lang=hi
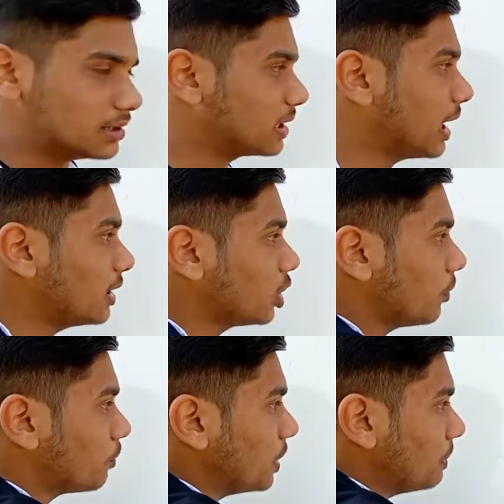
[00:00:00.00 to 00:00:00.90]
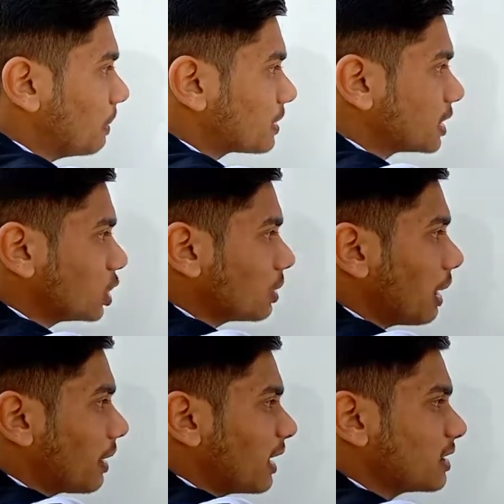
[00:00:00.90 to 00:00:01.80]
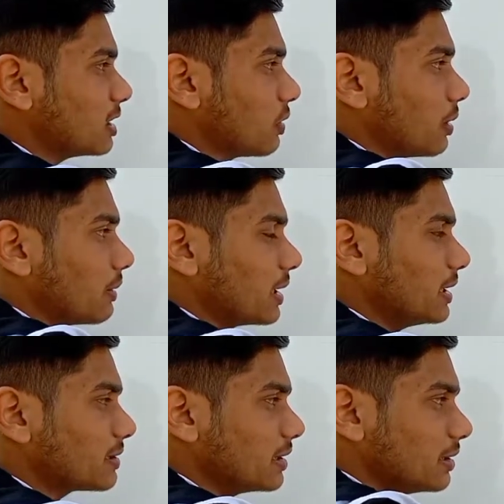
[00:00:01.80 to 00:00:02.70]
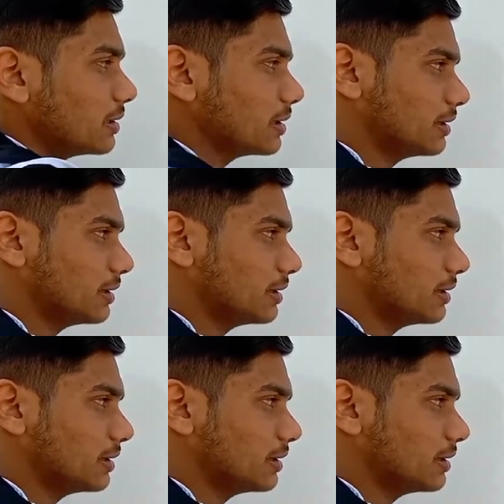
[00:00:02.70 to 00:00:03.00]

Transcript: दिख रहा है देखो पी पी प्लस क्यू क्यों बराबर आर जी फॉर्मेट बन रही है इसकी